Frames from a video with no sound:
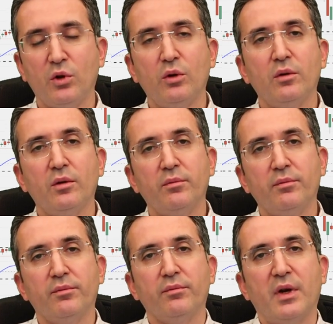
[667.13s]
bu
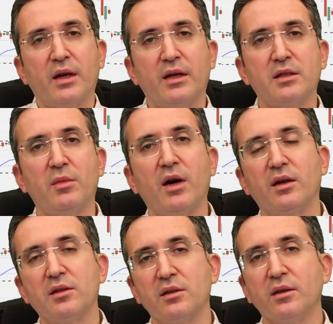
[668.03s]
Merkez
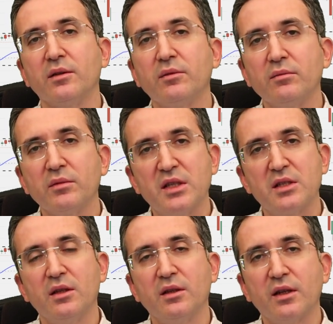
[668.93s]
Bankası'nın
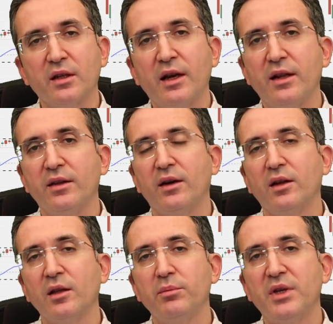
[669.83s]
dizginleri eline
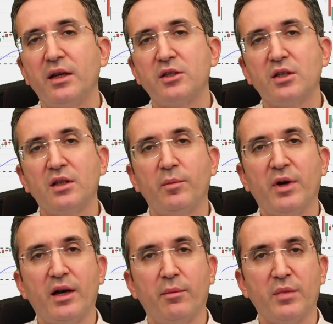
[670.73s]
alıp bir
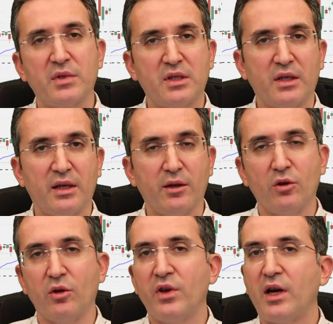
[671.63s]
açıklama yapması
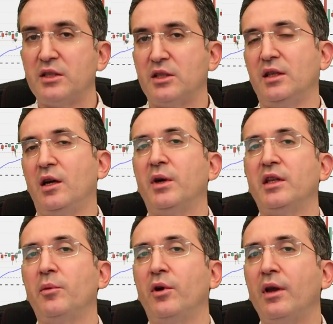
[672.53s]
gerekiyor. Ve
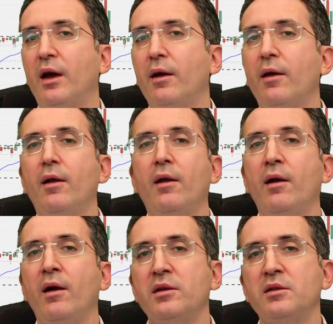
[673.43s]
açıklamada böyle
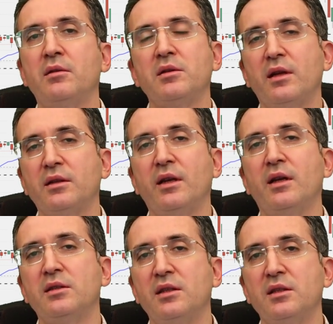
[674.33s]
her şey zaten
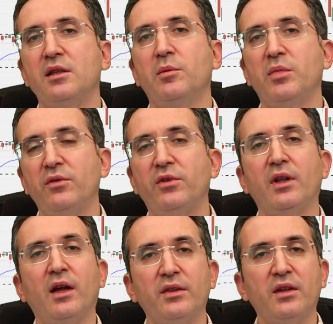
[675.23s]
eskisi gibi
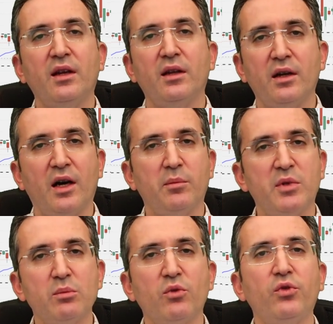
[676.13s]
falan değil yani.
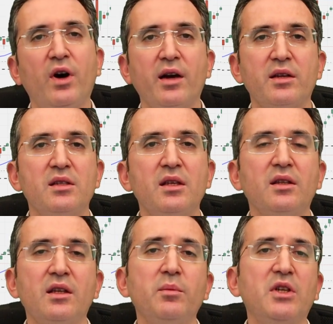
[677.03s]
Biz bu faizi
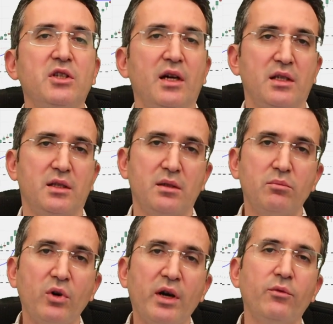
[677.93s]
indirmeyeceğiz.
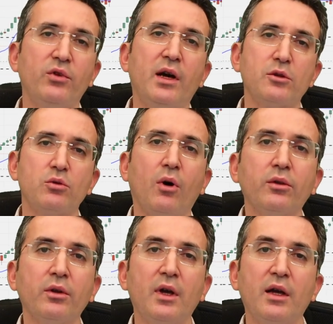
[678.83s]
Bu
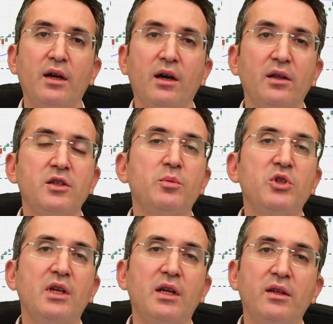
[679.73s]
enflasyon kalıcı bir
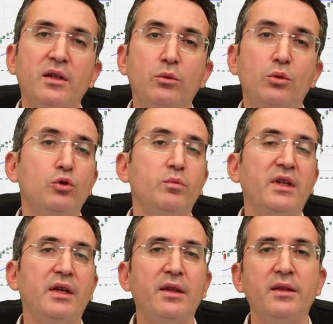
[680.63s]
şekilde
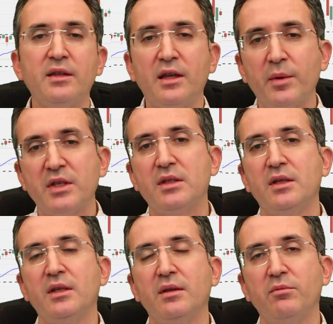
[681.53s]
düşmeden
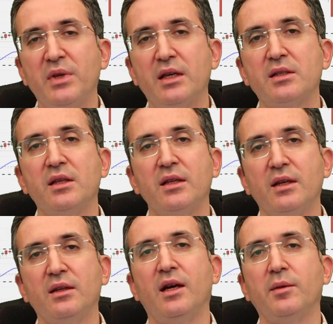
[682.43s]
demesi piyasayı
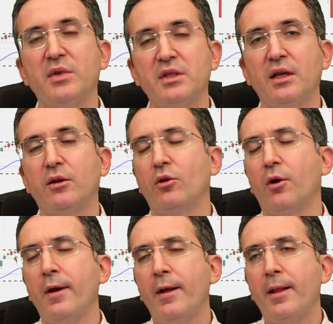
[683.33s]
ikna etmesi gerekiyor.
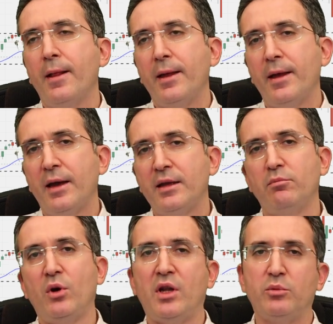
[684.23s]

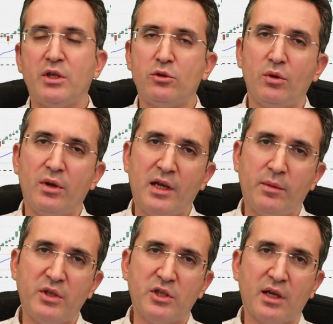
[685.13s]
Evet böyle bir şey
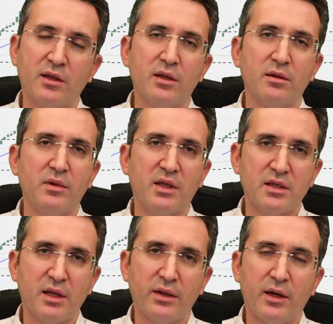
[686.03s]
söyleyemeyeceğini
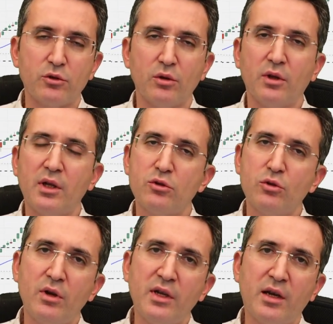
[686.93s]
insanlar söylüyorlar.
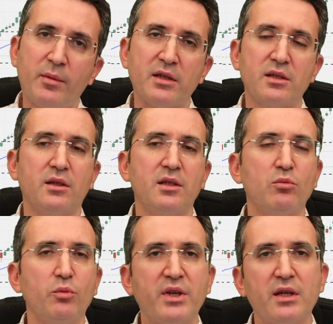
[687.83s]

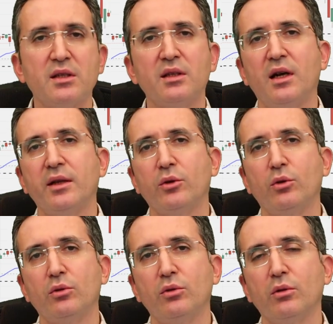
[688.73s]
Söyleyemezseniz bu piyasa daha da
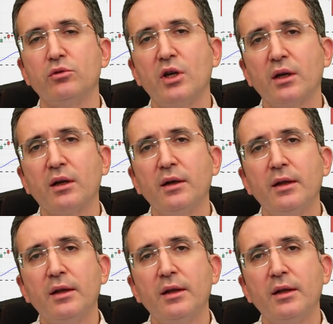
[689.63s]
kötü olacak.